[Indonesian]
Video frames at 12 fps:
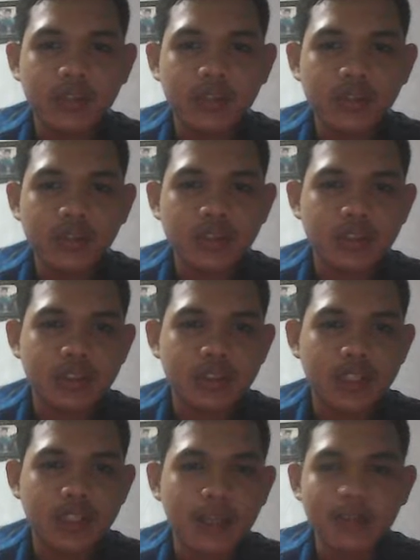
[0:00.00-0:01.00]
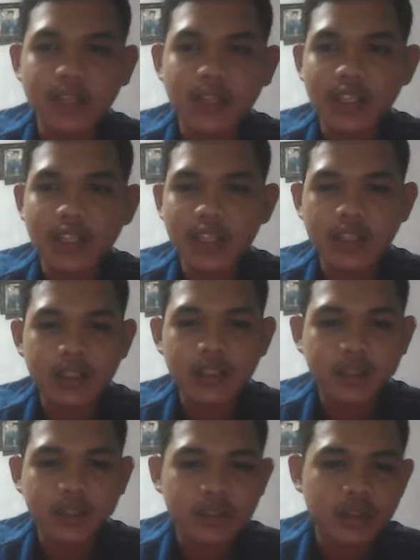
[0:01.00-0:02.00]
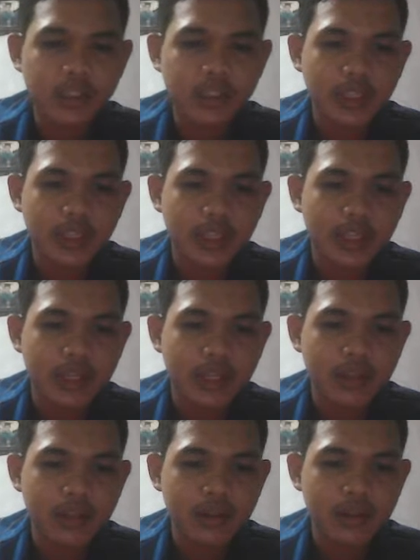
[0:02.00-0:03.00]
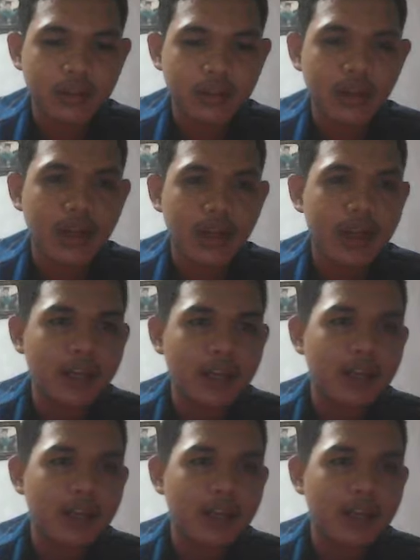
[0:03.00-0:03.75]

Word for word: terus tinggal masukin aja terus kita buka